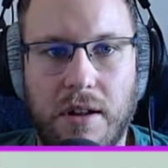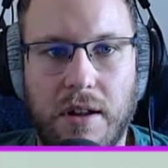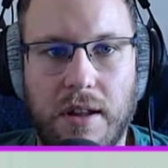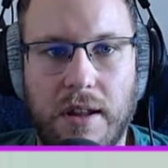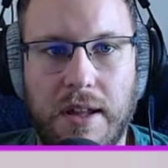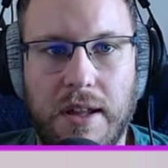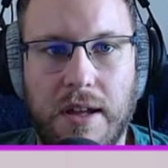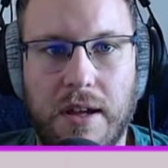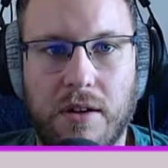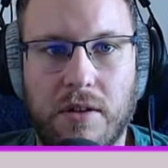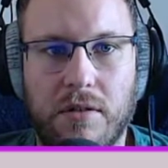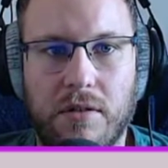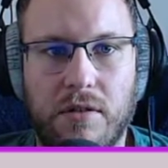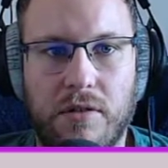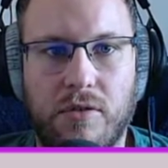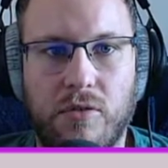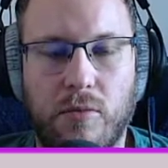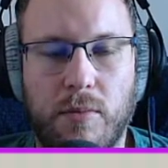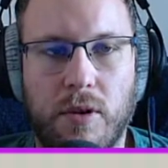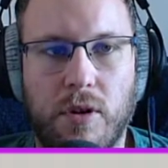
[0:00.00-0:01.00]
hier
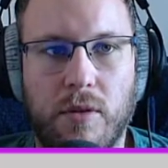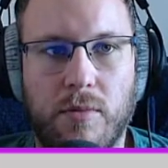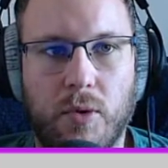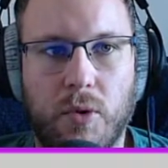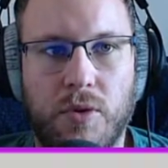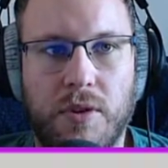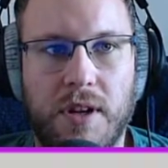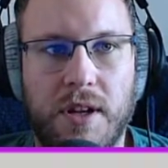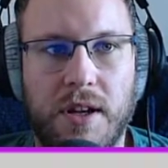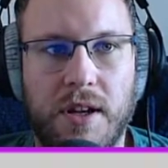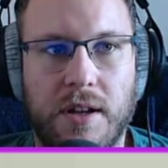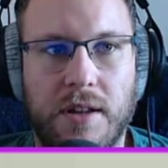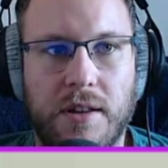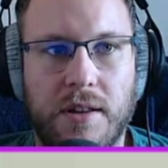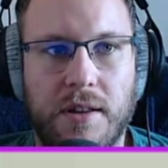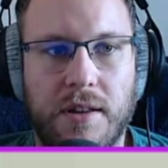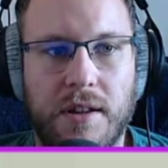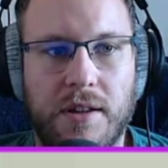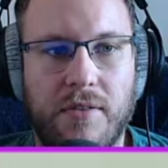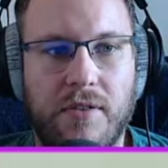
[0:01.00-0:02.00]
Zubehör montieren,
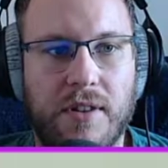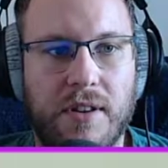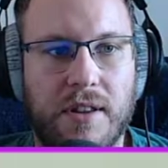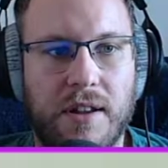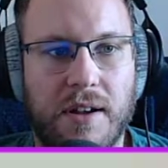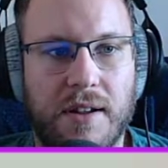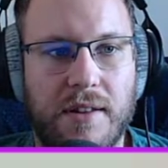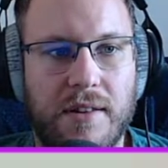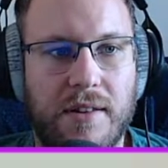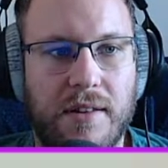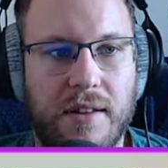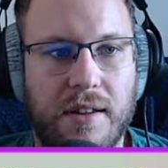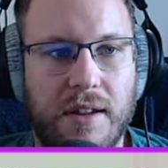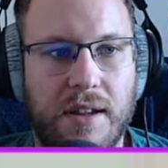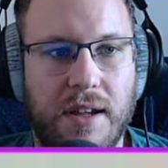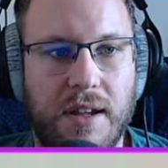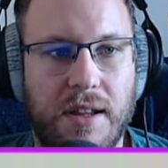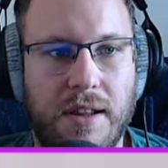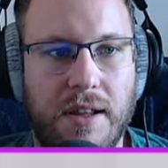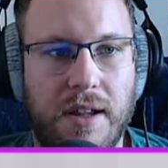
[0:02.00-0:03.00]
dass wir das
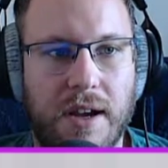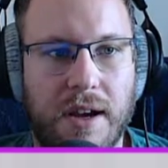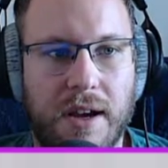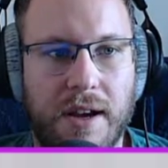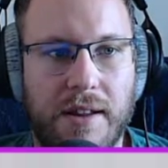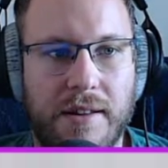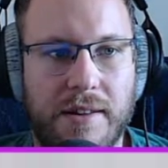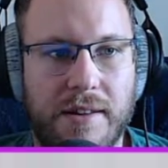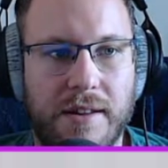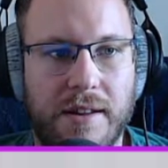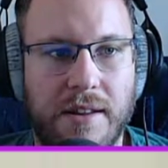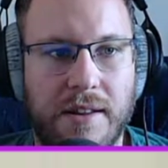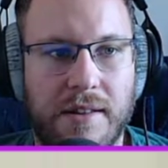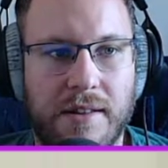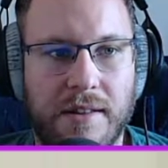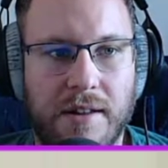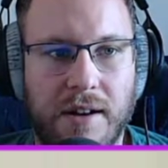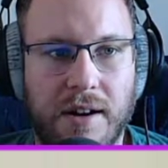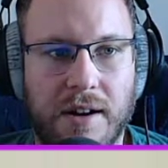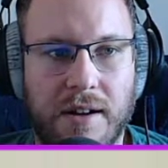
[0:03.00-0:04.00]
in die einzelnen
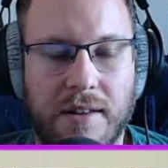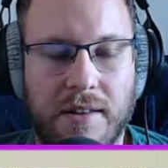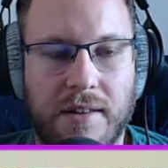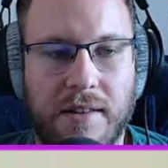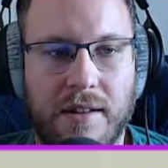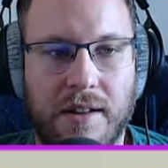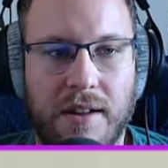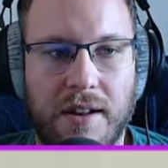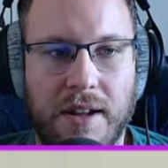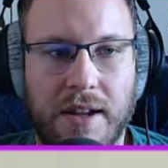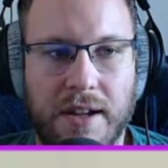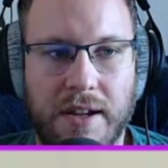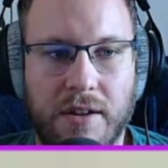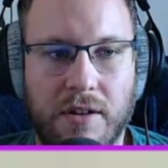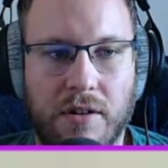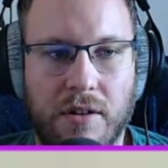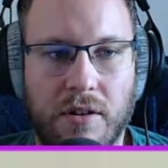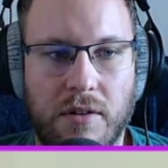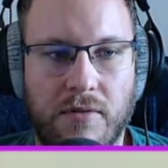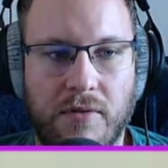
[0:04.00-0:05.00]
Sachen zerlegen
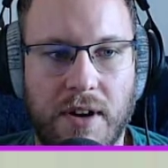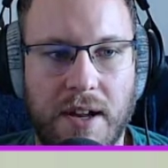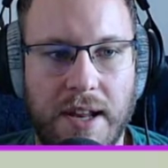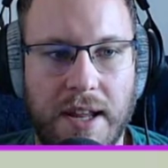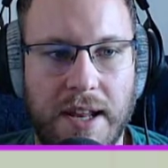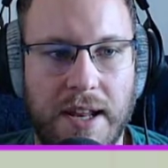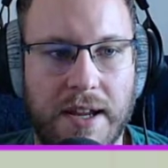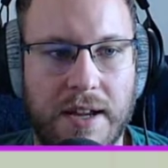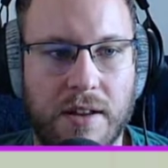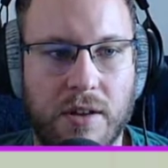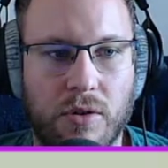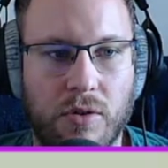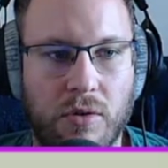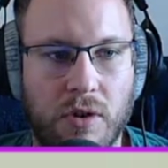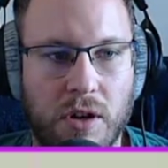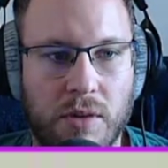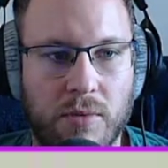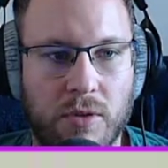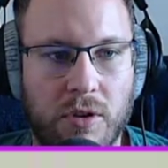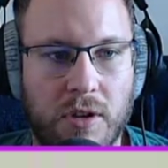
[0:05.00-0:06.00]
können. Weil
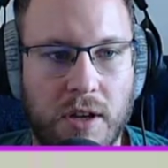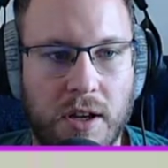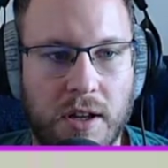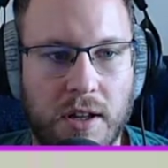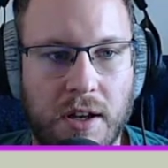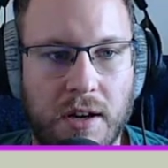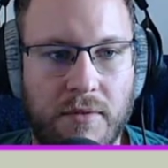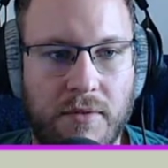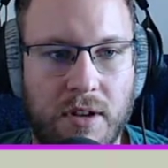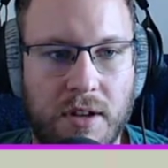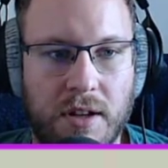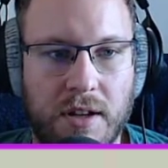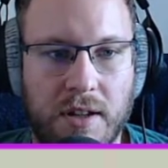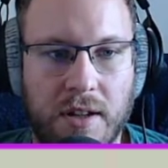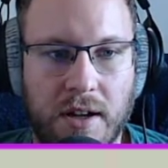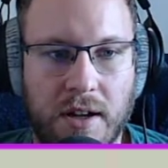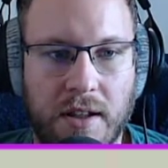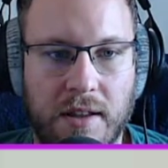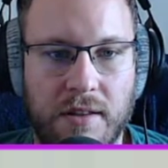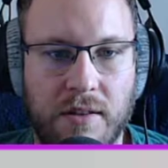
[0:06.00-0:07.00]
Elektronik montieren haben wir nicht
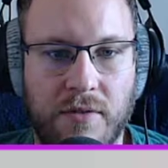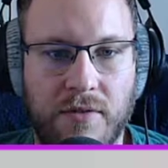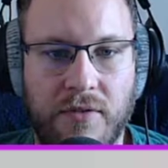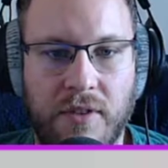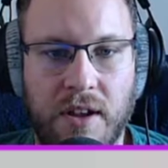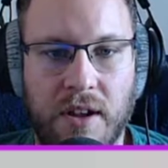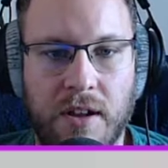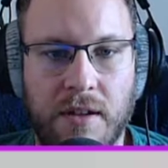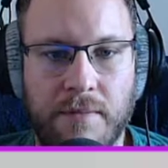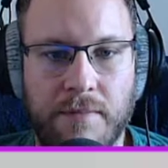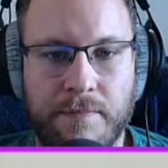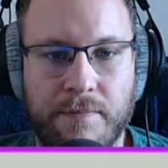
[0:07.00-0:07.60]
allzu viel.